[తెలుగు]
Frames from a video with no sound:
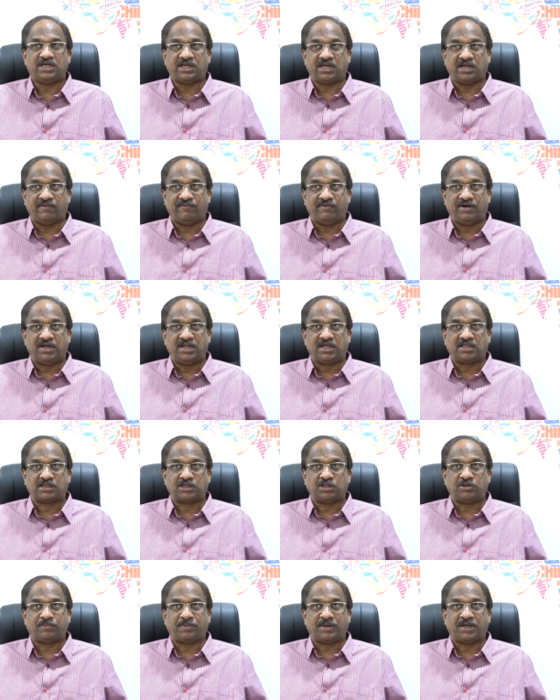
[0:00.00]
రవాణా
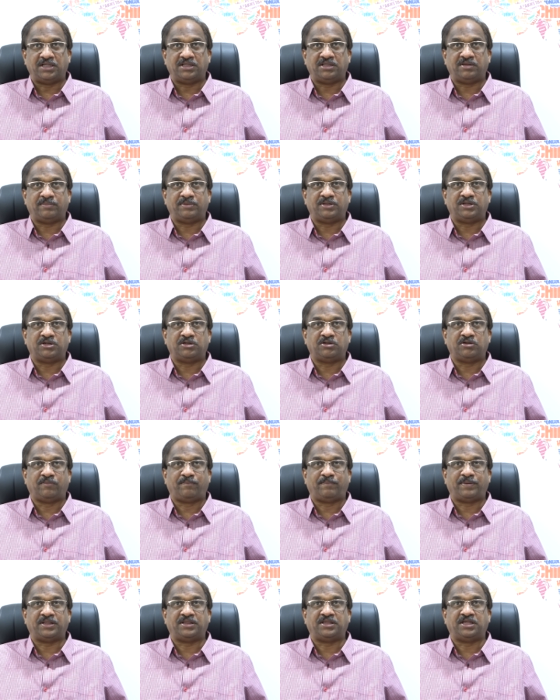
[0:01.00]
సదుపాయం దెబ్బతిన్నదో
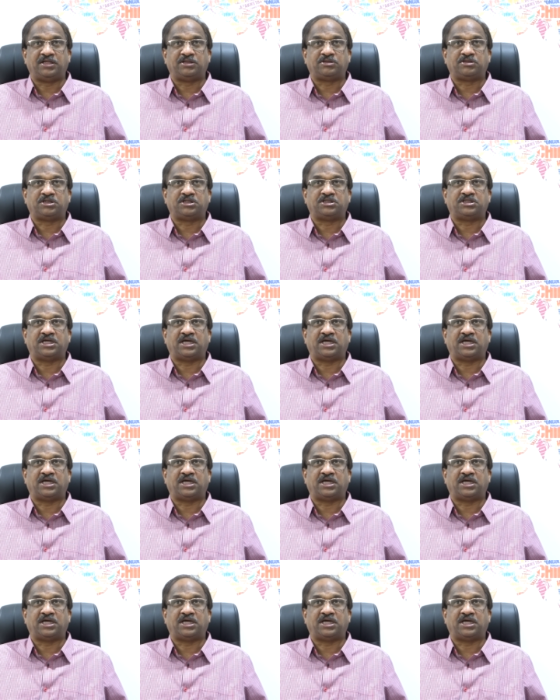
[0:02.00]
పెద్ద ఎత్తున